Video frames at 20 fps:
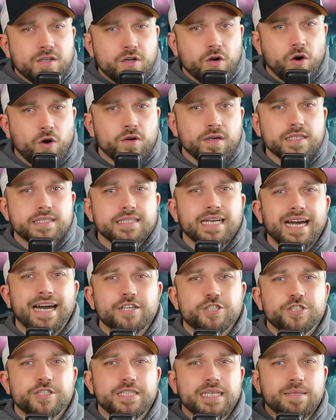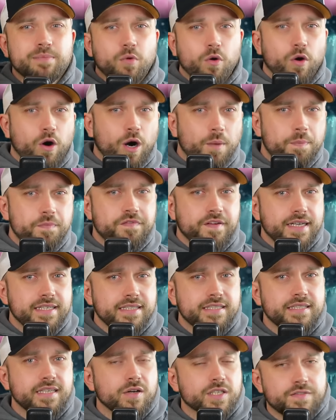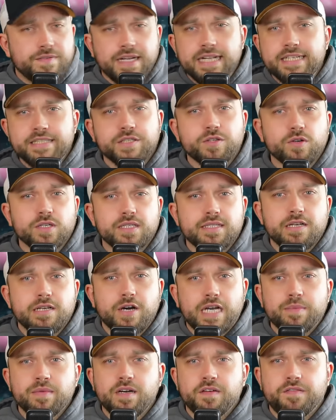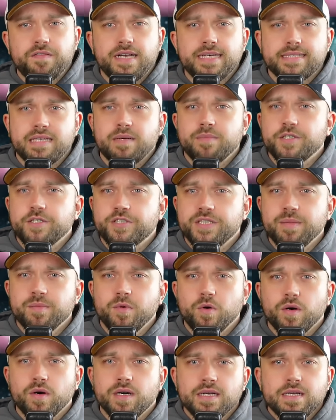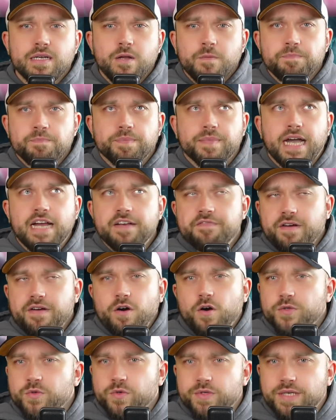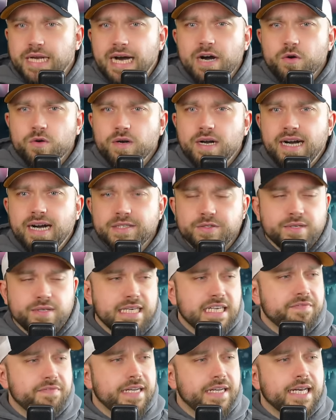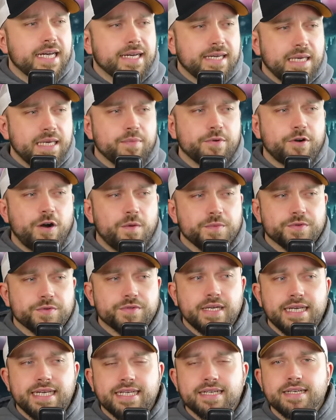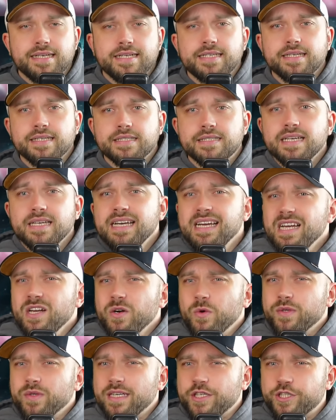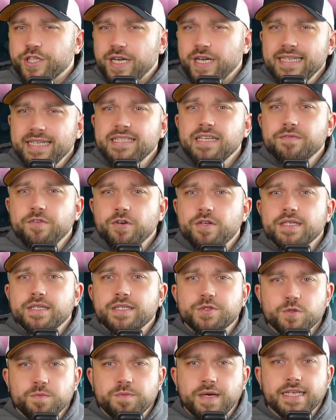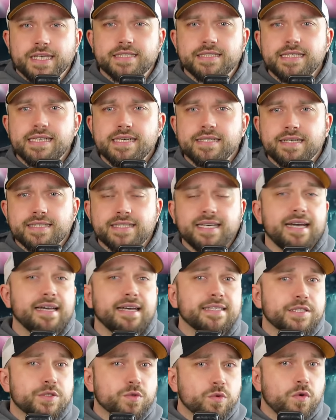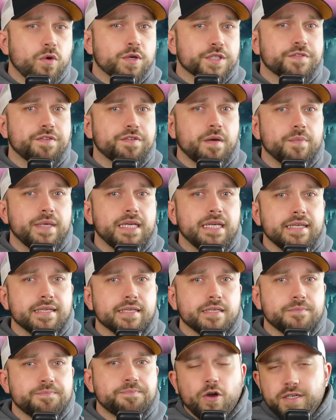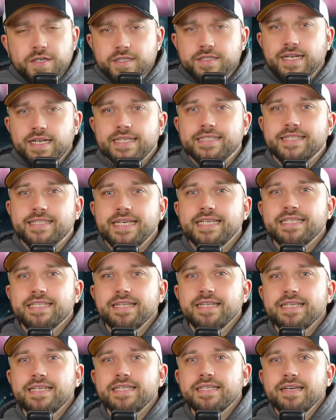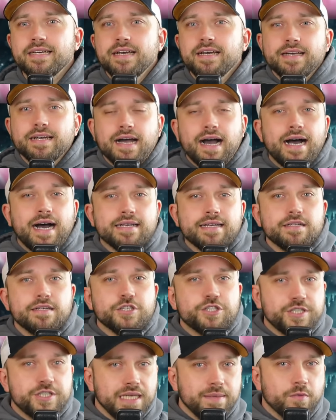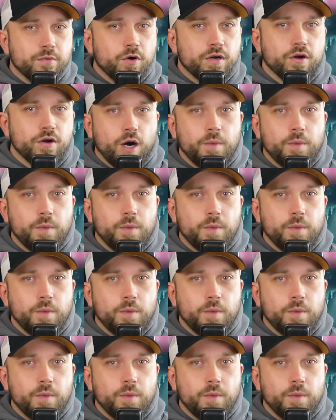Kongs an Shimo opfert, aus welchen Gründen auch immer, vielleicht damit Shimo einfach auch nur Nahrung hat oder irgendwie Energie bekommt oder ähnliches. Und das scheint hier wirklich zu passieren. Das heißt, Zukos Familie könnte tatsächlich an Shimo